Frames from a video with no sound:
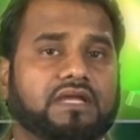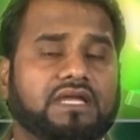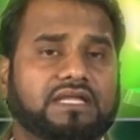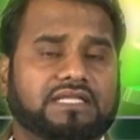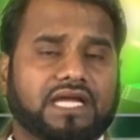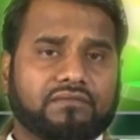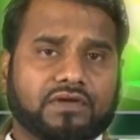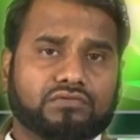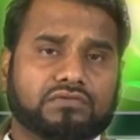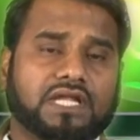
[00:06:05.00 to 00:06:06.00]
ఈ
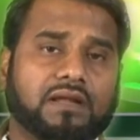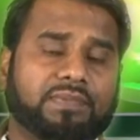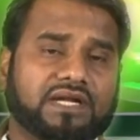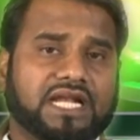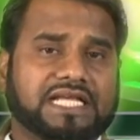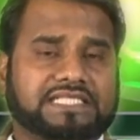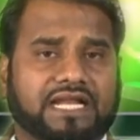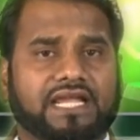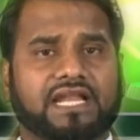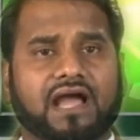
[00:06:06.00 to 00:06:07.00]
దైవదూతల పట్ల
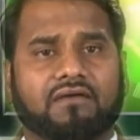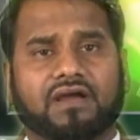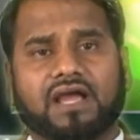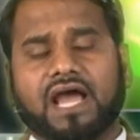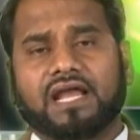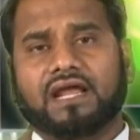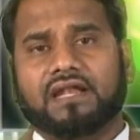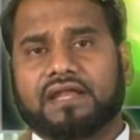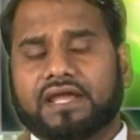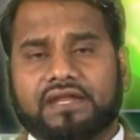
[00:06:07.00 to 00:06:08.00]
సరైన అవగాహన
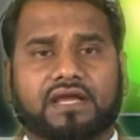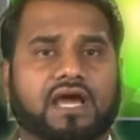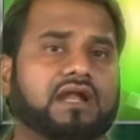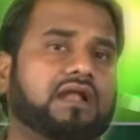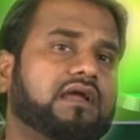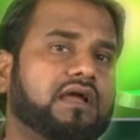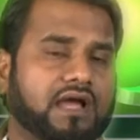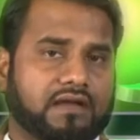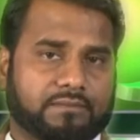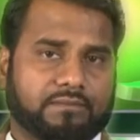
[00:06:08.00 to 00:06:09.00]
లేని కారణంగా
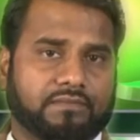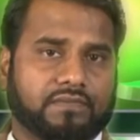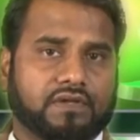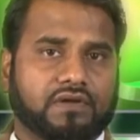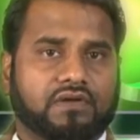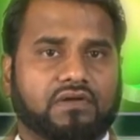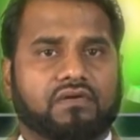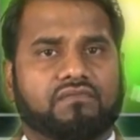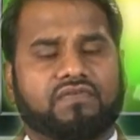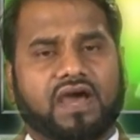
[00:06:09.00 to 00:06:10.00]

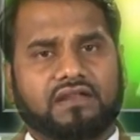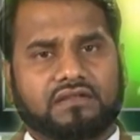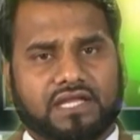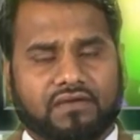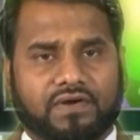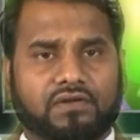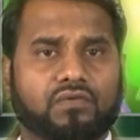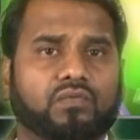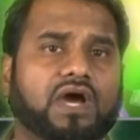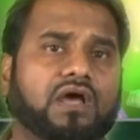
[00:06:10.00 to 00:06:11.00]
వారు ఎవరు
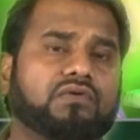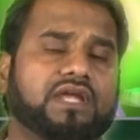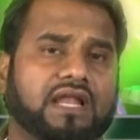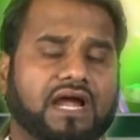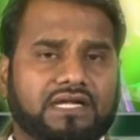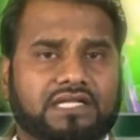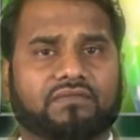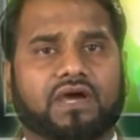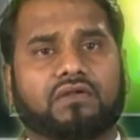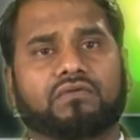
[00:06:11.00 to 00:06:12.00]
వారు ఎలాంటి
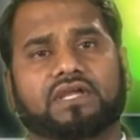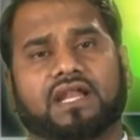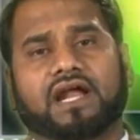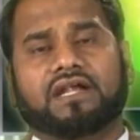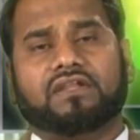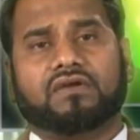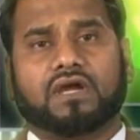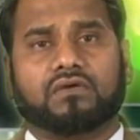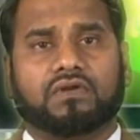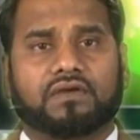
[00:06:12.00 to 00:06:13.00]
వారు ఎలాంటి యొక్క
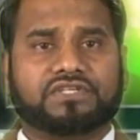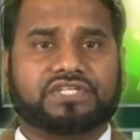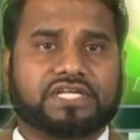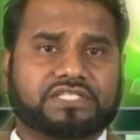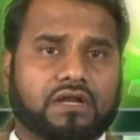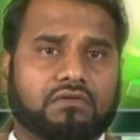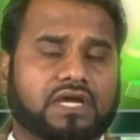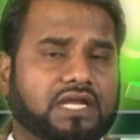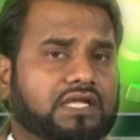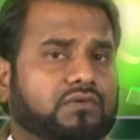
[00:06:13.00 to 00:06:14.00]
గుణ విశేషాలు
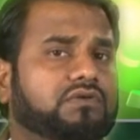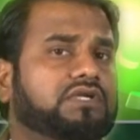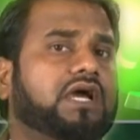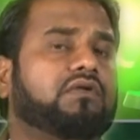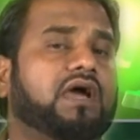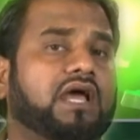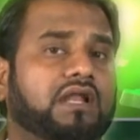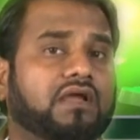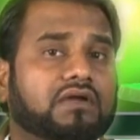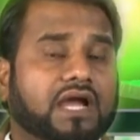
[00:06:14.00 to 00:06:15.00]
కలిగి ఉంటారు అన్న
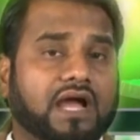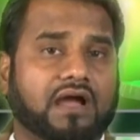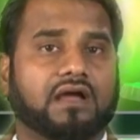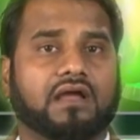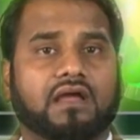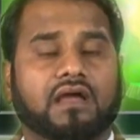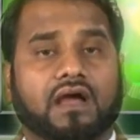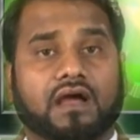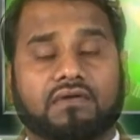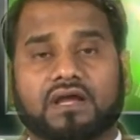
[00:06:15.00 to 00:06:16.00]
యొక్క
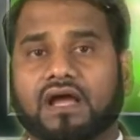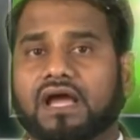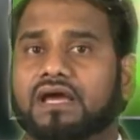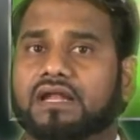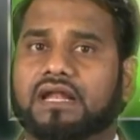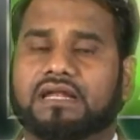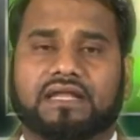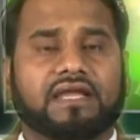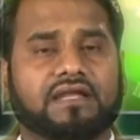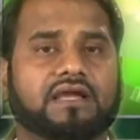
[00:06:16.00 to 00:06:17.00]
అవగాహన
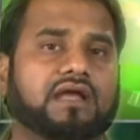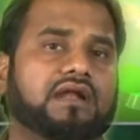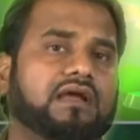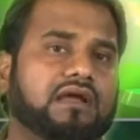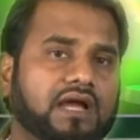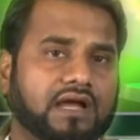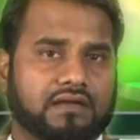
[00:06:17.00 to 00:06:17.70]
లేని కారణంగా